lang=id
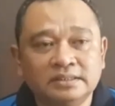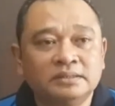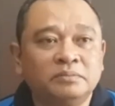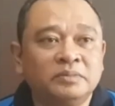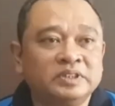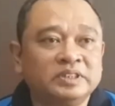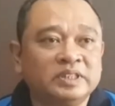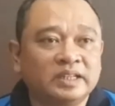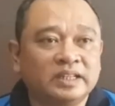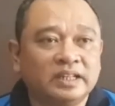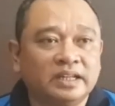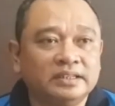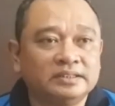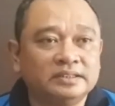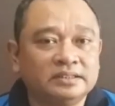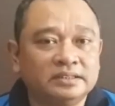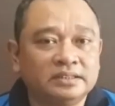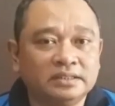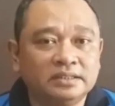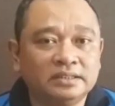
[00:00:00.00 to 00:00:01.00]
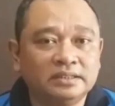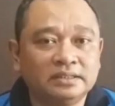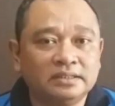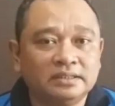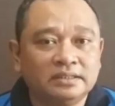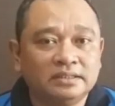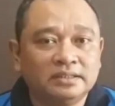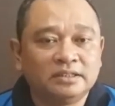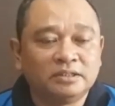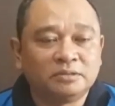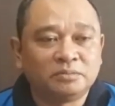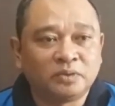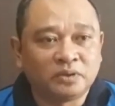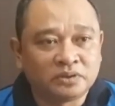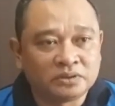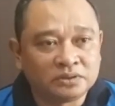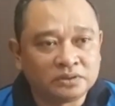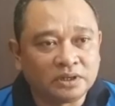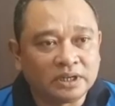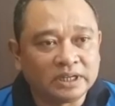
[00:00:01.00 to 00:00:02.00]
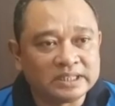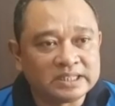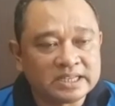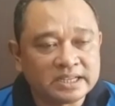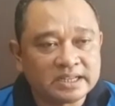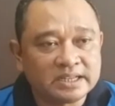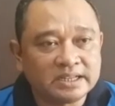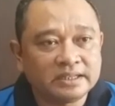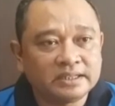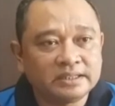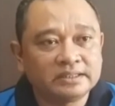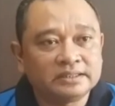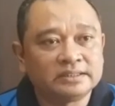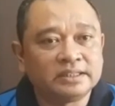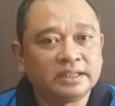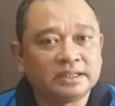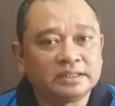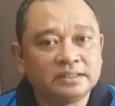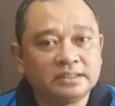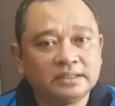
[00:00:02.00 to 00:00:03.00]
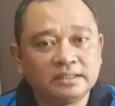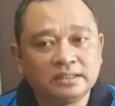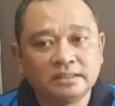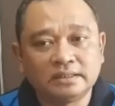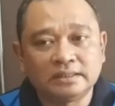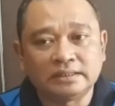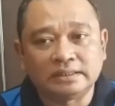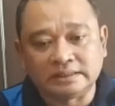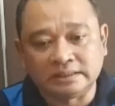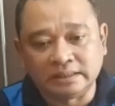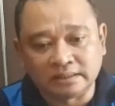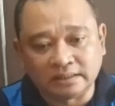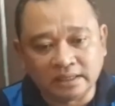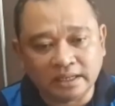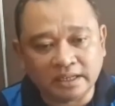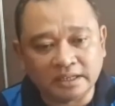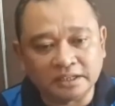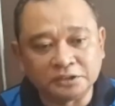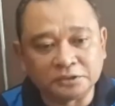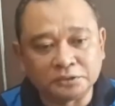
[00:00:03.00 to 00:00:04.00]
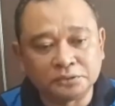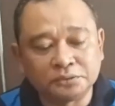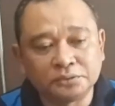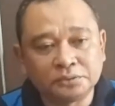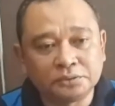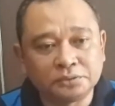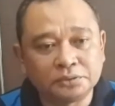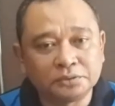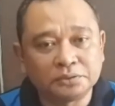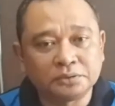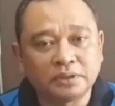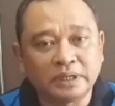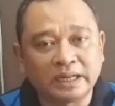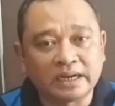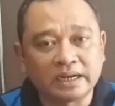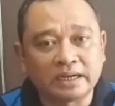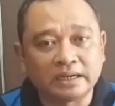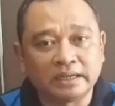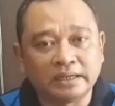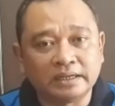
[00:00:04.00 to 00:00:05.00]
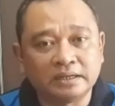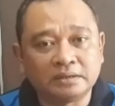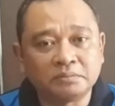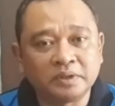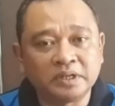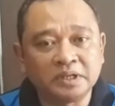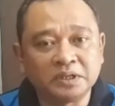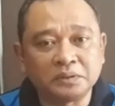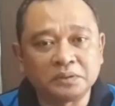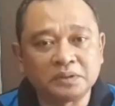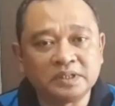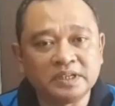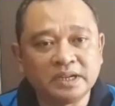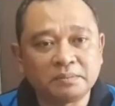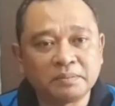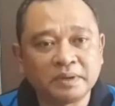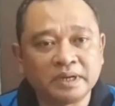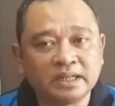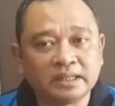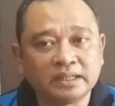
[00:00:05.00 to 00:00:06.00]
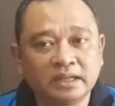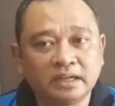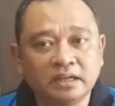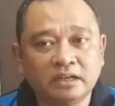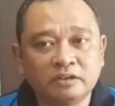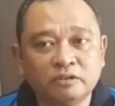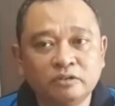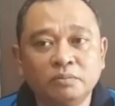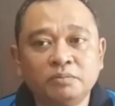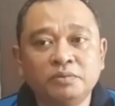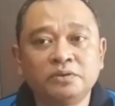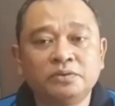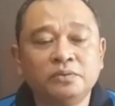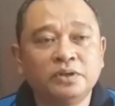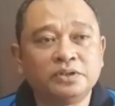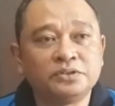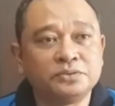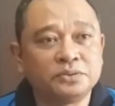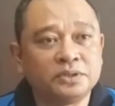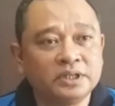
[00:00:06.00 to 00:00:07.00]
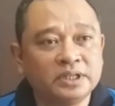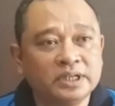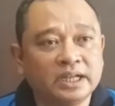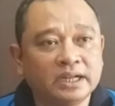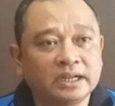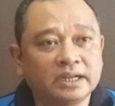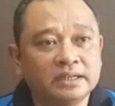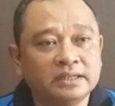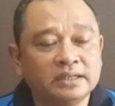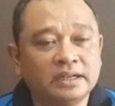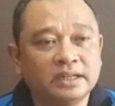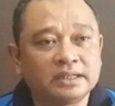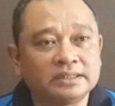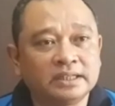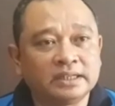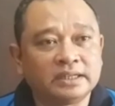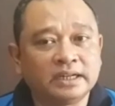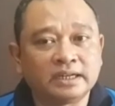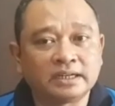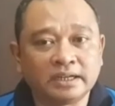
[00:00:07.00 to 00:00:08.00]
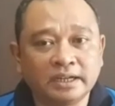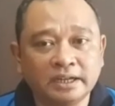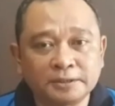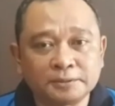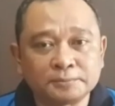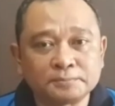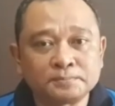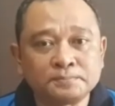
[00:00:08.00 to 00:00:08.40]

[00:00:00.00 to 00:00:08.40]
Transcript: beserta istri mohon doanya jadi setelah itu rangkaian berikutnya pada tanggal 22 Juli akan dilaksanakan